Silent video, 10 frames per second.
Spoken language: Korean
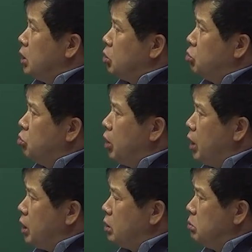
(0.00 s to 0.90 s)
두
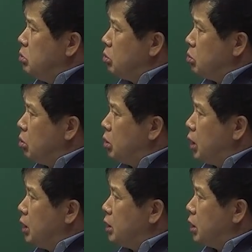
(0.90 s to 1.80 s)
개의 금속
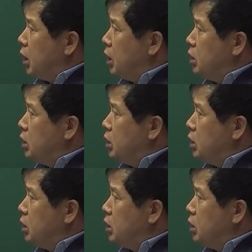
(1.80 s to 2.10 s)
덩어리가 있다.